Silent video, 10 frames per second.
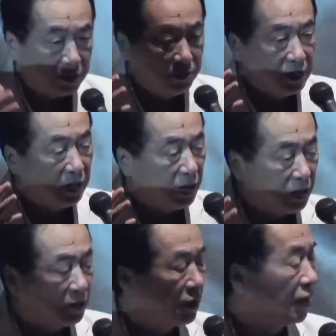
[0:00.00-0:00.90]
をやるべきでな
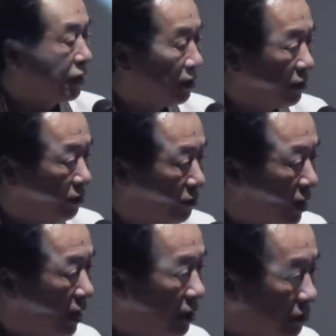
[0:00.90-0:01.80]
かったかと
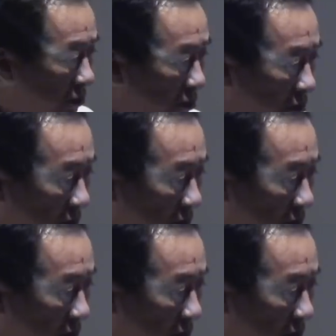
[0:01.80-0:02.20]
考えると